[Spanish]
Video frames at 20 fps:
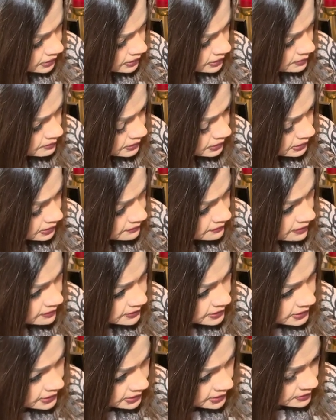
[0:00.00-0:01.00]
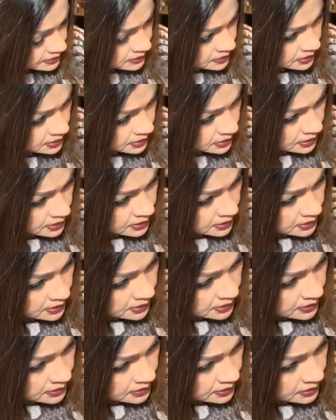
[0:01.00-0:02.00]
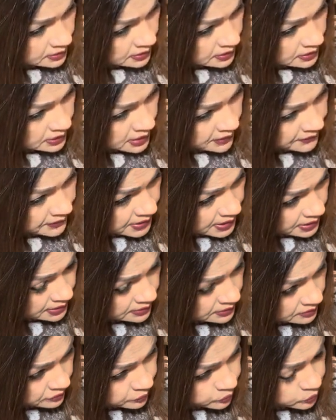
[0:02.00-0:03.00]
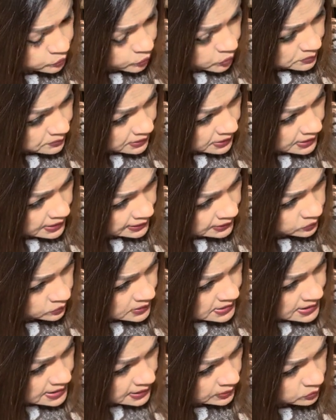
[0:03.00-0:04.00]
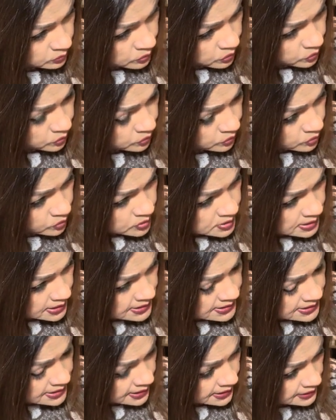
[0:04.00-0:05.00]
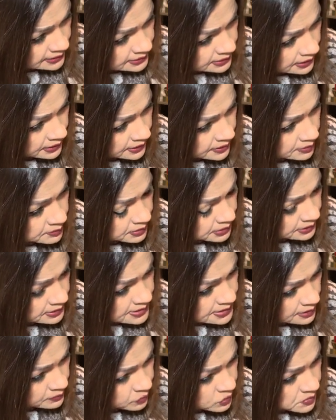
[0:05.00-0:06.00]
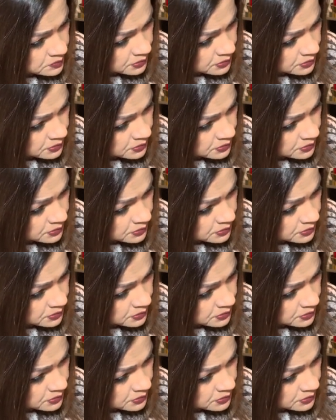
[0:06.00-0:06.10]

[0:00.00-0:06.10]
realmente va a venir. ¿Qué viene? Futuro inmediato es la número 2, que es la carta que realmente estamos